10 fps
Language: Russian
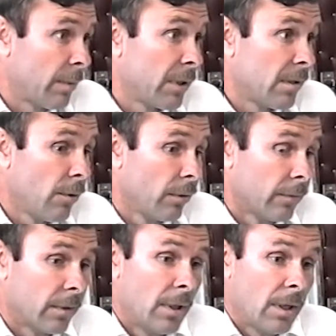
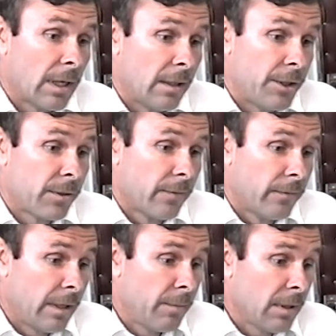определенного количества
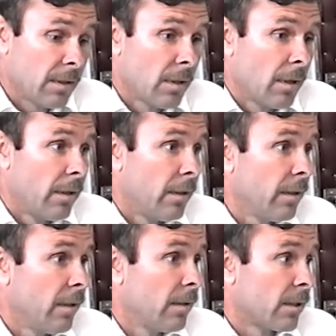времени
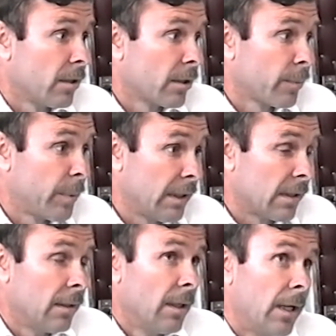эти
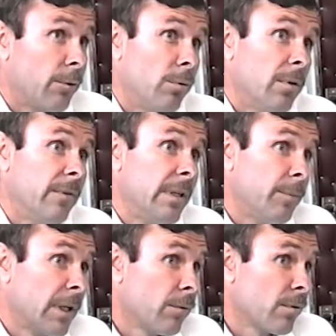шприцы оттуда
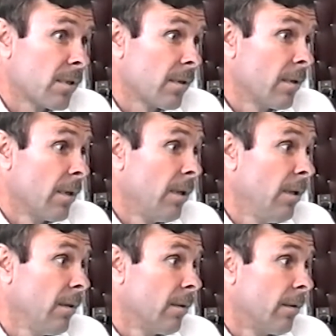вынимаются
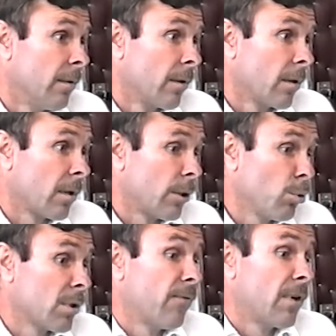и э,
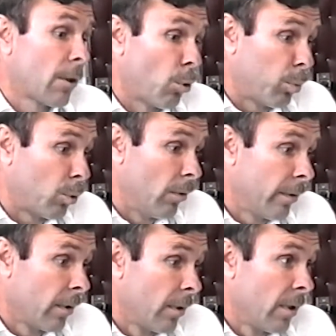кладутся в коробку.
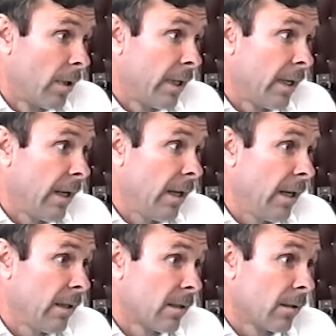
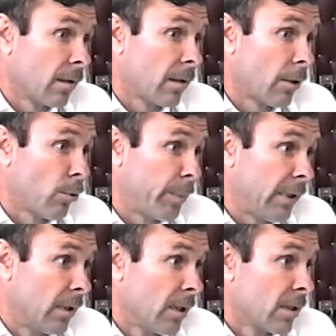Эти
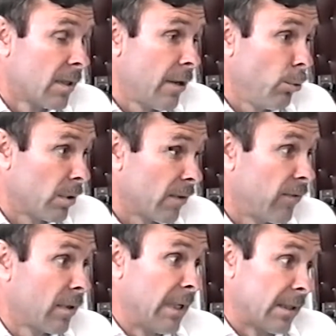коробки сдаются
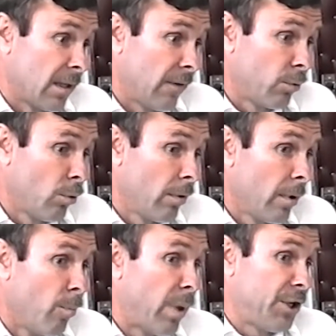фармацевту
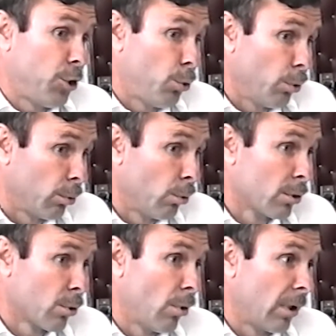по счету,
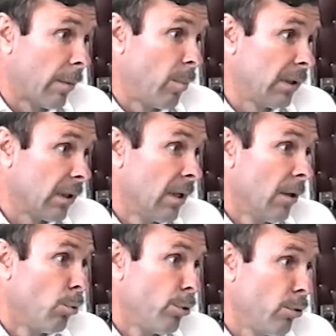сколько было
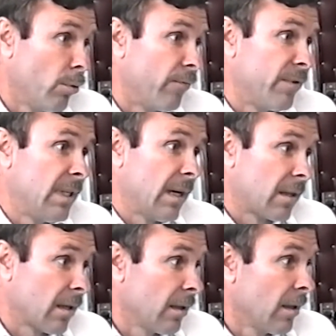у нее
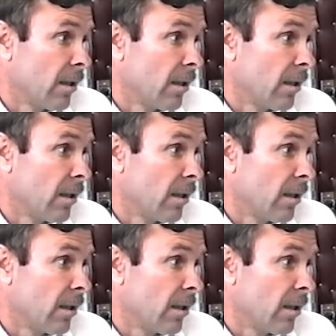взято